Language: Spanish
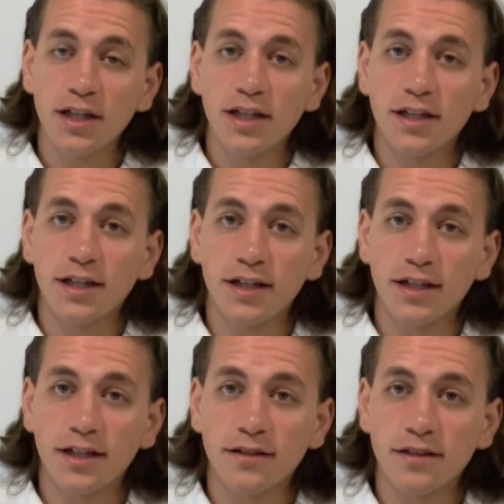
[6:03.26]

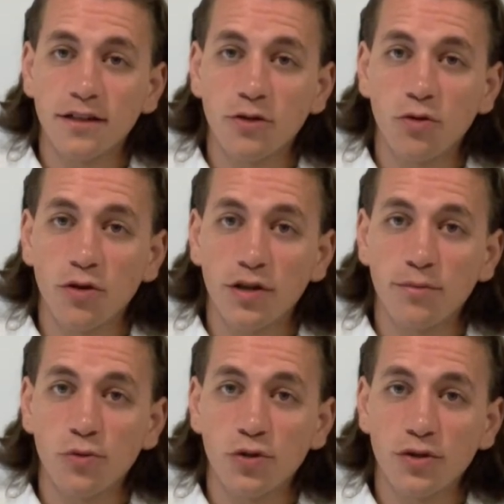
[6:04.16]
que, tiene jugadores
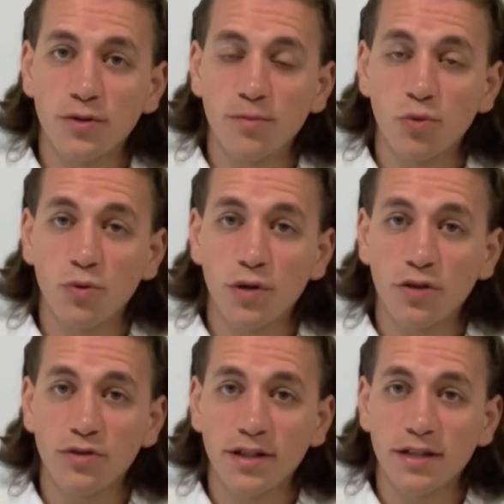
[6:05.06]
muy, muy
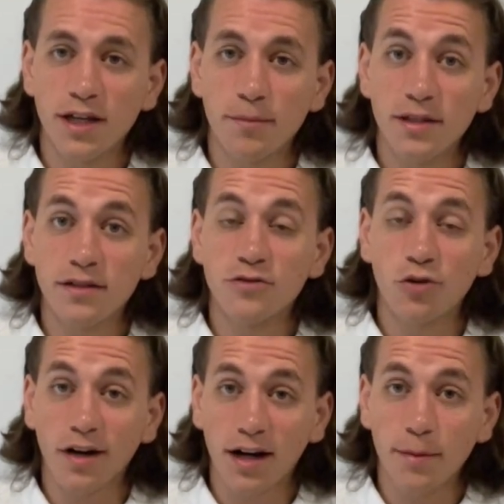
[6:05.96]
buenos técnicamente y
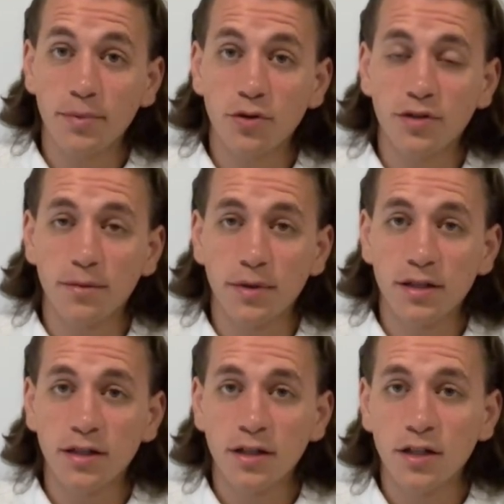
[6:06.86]
son rápidos
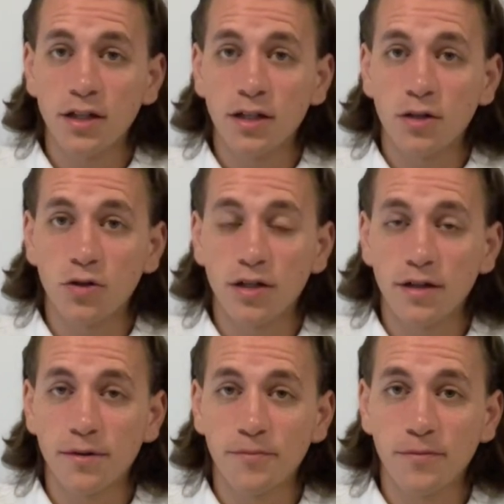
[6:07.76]
también.
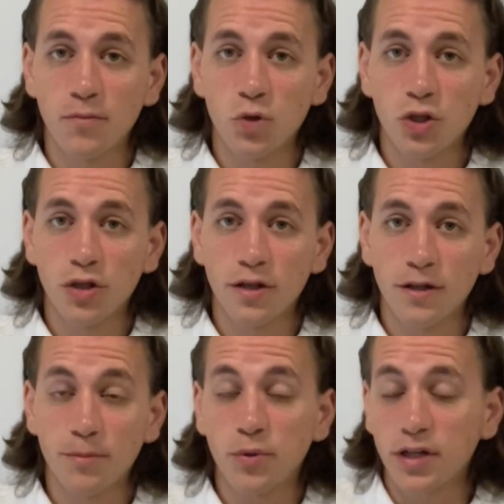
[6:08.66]
Em,
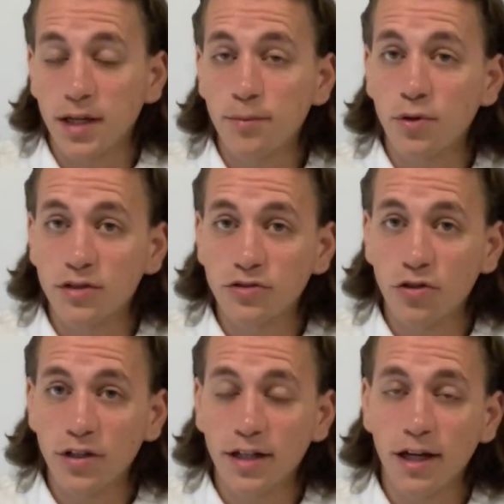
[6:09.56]
eh, por ejemplo, a
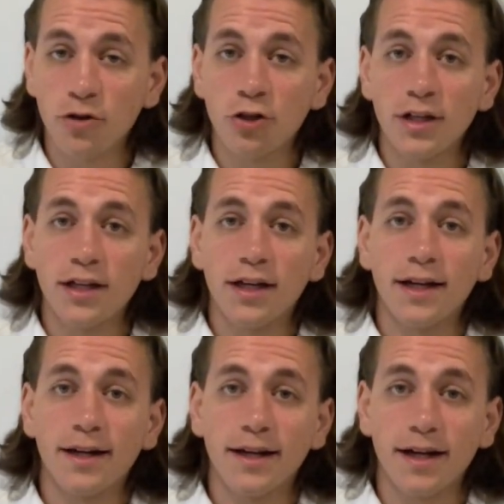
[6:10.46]
Son, claro,
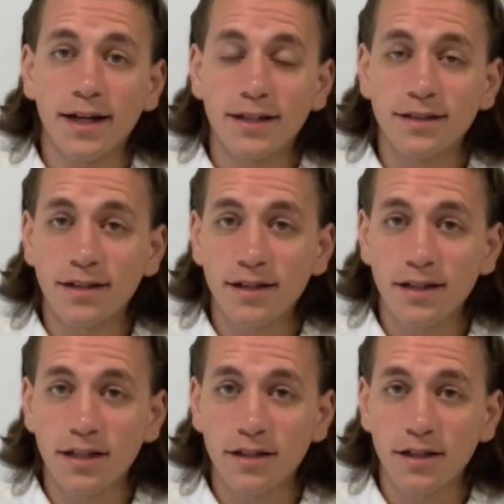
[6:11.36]
la gran estrella
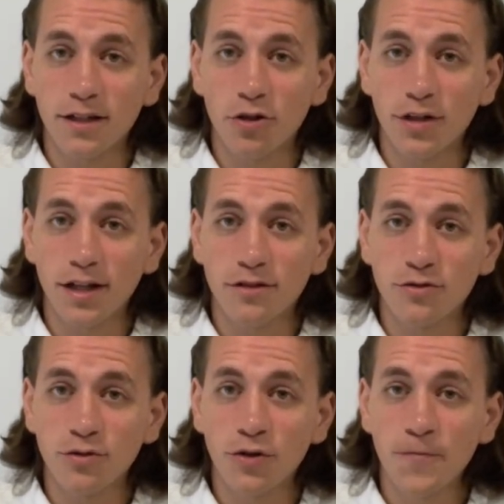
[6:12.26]
de, Corea del Sur.